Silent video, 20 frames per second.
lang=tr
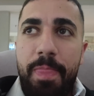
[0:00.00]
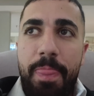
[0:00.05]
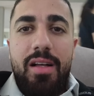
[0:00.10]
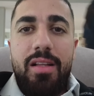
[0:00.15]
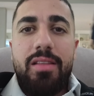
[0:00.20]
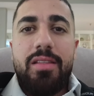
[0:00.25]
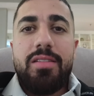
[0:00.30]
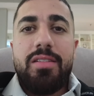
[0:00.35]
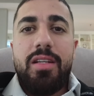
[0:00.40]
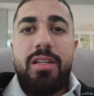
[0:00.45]

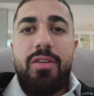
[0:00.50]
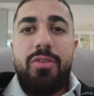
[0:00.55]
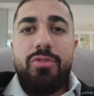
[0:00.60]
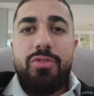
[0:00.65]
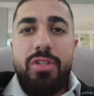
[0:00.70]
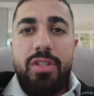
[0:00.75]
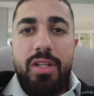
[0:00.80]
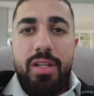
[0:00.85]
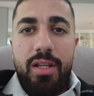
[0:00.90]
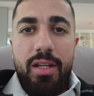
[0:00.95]
6 sene
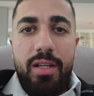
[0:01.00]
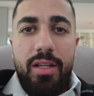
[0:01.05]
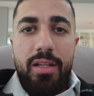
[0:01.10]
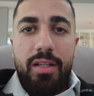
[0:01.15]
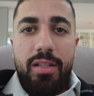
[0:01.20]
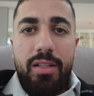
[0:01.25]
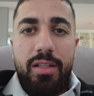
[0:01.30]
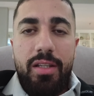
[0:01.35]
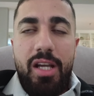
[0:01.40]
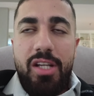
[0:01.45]
önce de
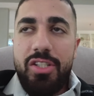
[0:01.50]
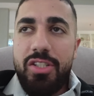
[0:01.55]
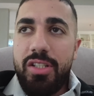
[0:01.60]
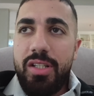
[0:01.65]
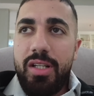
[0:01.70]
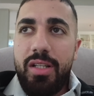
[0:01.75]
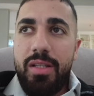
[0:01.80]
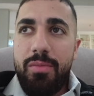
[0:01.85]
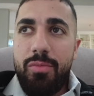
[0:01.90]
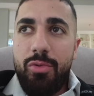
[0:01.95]
yaşlı
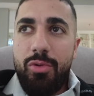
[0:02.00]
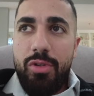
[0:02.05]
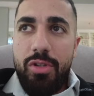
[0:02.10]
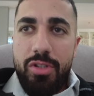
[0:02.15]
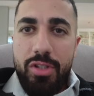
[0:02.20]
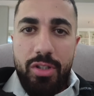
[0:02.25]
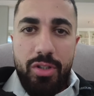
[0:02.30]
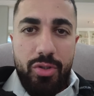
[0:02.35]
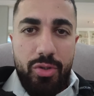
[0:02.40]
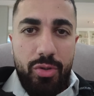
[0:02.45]
kadın burada
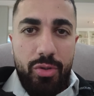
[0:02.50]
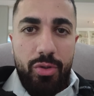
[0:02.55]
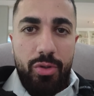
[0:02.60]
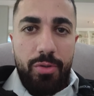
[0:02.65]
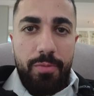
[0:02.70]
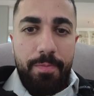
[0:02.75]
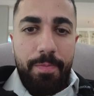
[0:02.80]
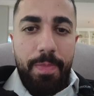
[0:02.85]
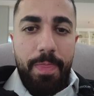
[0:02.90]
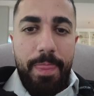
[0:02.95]

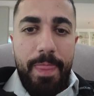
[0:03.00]
çalışıyordu.